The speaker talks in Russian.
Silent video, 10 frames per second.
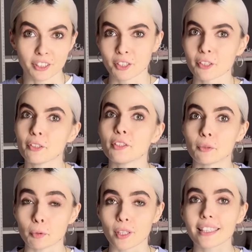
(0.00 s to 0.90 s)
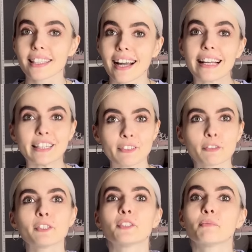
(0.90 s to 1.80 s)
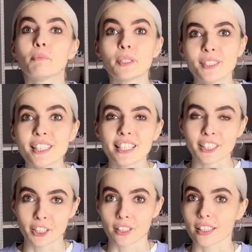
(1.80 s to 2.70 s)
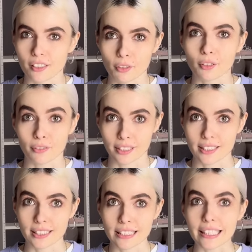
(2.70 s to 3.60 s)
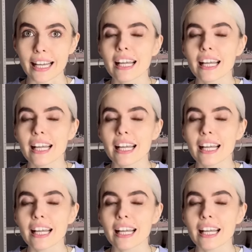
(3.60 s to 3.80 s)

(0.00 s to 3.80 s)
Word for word: что депутатка одного из беднейших регионов России,